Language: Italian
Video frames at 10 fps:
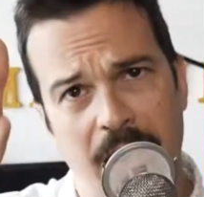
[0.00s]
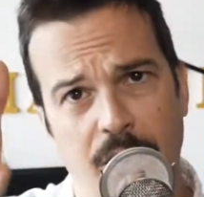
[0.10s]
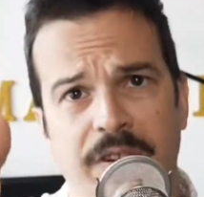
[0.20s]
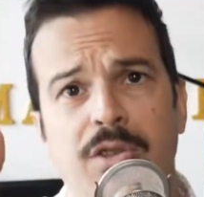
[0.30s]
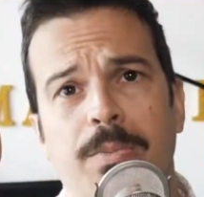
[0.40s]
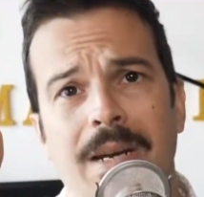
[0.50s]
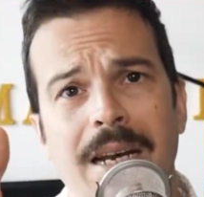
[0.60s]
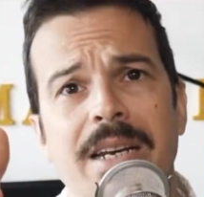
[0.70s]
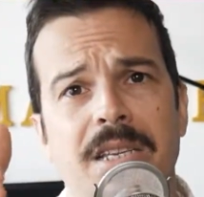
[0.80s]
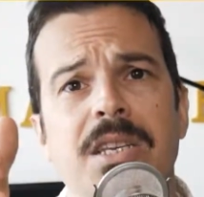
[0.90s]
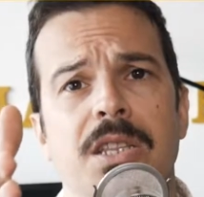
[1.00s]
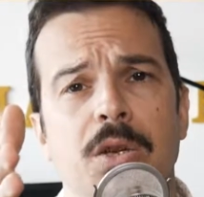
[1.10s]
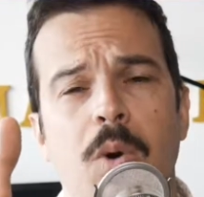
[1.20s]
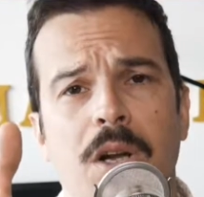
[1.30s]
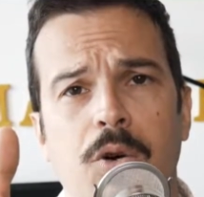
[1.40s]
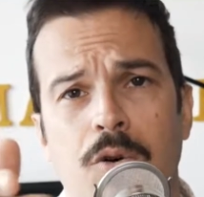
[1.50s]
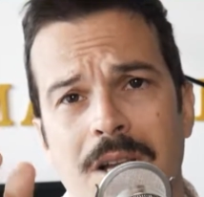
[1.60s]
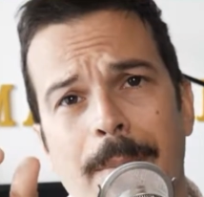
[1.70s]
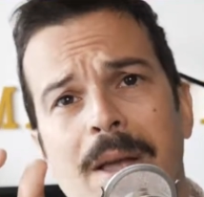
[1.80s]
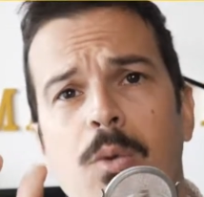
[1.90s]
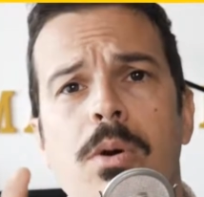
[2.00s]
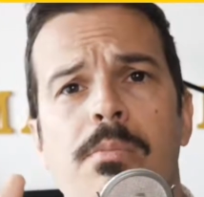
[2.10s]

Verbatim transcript: hanno fatto parlare sì di qualcosa, ma in quel